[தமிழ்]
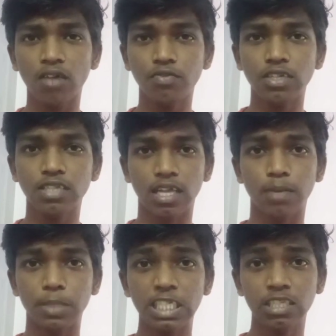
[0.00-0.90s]
ஆஃபர்ஸ்
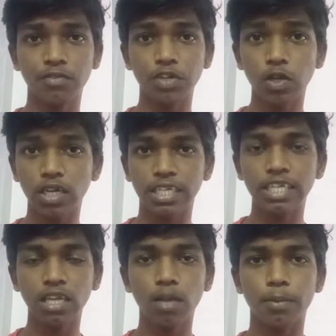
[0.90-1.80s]
அதை பற்றி இந்த வீடியோவில்
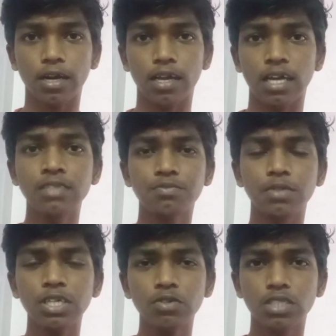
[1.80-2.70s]
டீட்டெயிலாக பார்க்கலாம் கைஸ்
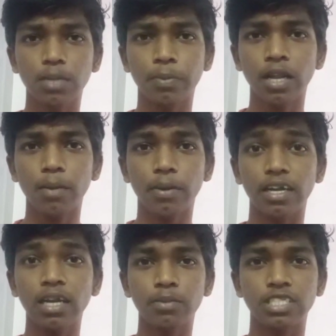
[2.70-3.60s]
வீடியோ ஸ்கிப் பண்ணால்
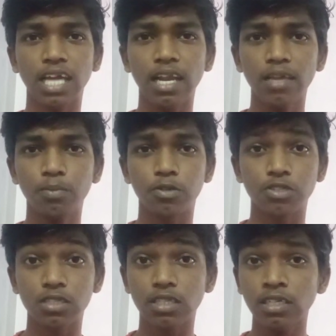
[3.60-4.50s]
பாருங்கள் நம்ம சேனலையும்
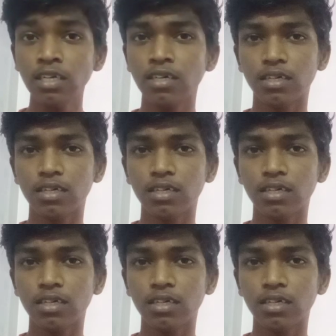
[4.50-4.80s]
பிடிச்சிருந்தது